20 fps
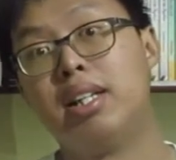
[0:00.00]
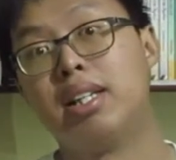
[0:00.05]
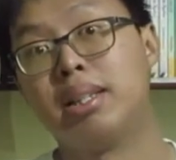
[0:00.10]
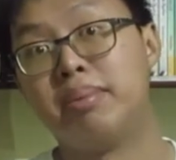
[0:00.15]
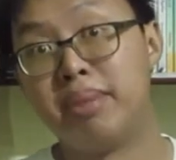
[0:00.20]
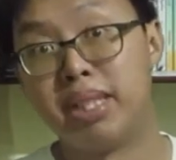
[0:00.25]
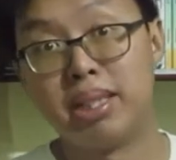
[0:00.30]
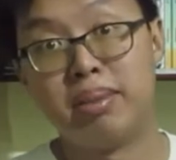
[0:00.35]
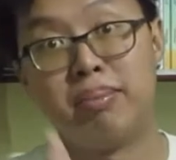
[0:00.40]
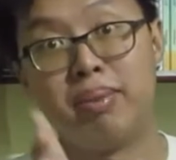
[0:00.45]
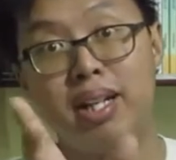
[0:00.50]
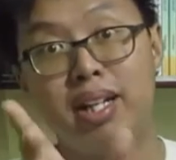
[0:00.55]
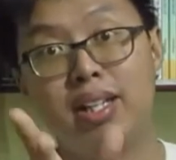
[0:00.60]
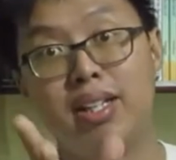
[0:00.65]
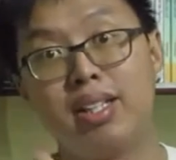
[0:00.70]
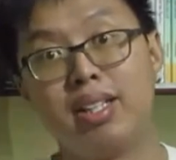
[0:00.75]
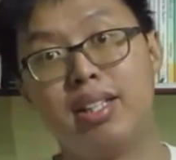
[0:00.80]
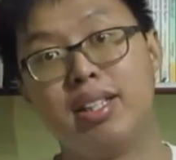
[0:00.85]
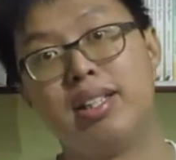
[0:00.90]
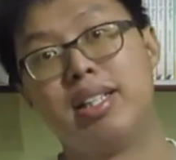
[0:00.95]

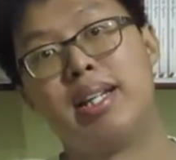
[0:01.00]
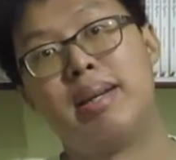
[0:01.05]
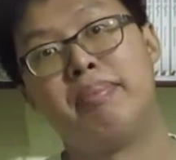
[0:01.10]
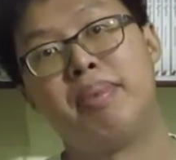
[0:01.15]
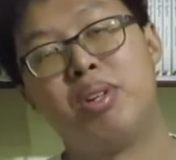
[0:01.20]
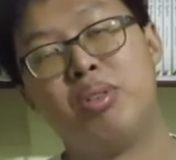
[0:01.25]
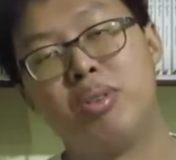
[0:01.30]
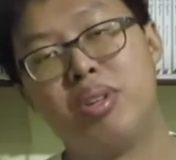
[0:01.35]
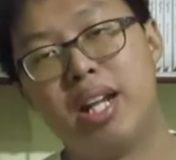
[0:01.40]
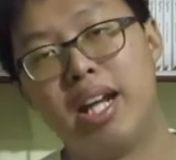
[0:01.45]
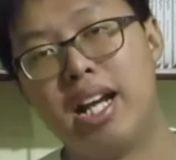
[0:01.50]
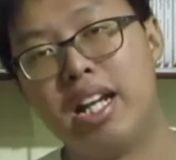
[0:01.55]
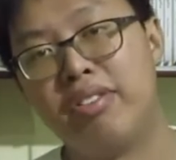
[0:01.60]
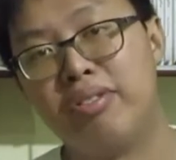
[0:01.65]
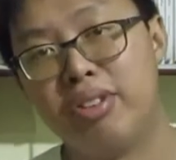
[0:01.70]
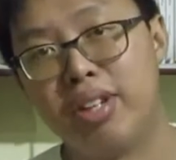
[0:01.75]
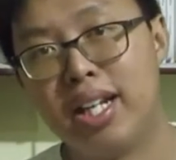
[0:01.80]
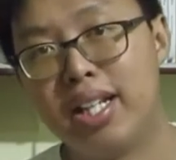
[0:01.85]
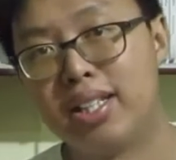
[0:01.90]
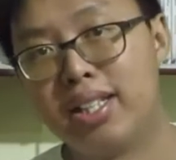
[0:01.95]
teman-teman yang pengguna
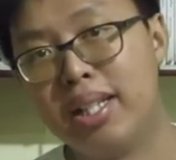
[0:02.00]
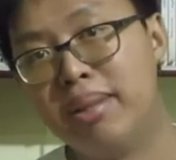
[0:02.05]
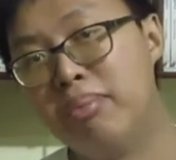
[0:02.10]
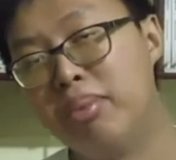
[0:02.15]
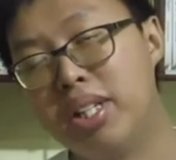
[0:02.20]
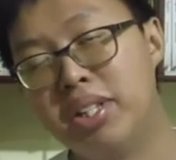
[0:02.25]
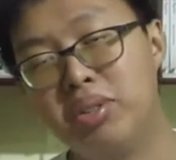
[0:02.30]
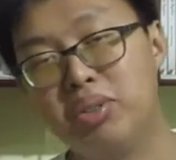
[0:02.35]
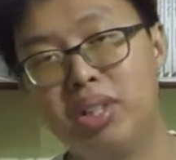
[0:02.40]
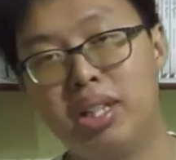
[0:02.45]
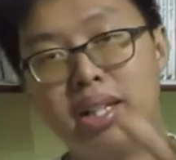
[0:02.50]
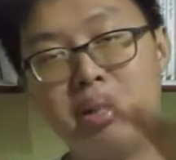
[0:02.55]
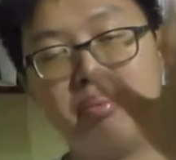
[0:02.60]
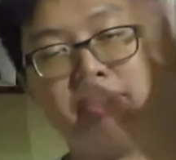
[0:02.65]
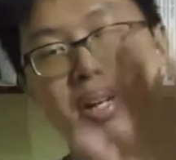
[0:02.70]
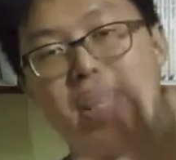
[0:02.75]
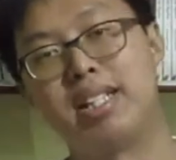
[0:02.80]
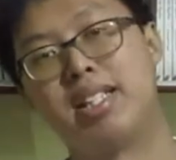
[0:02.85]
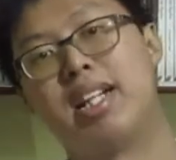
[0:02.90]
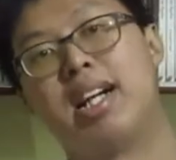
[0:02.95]
iPhone smp juga
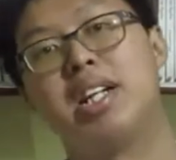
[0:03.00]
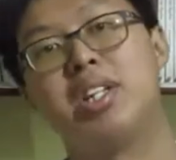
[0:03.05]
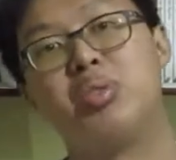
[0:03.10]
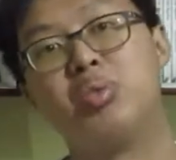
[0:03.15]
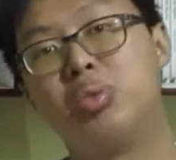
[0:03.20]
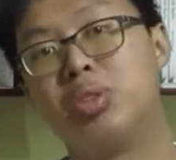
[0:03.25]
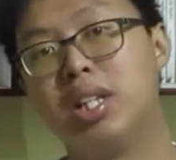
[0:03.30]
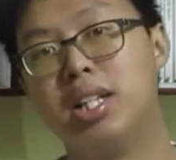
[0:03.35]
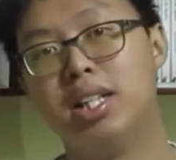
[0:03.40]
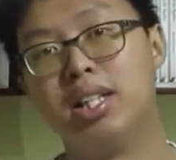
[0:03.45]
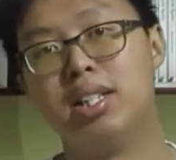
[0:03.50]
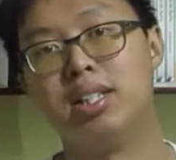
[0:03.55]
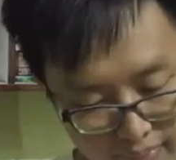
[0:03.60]
merasakan juga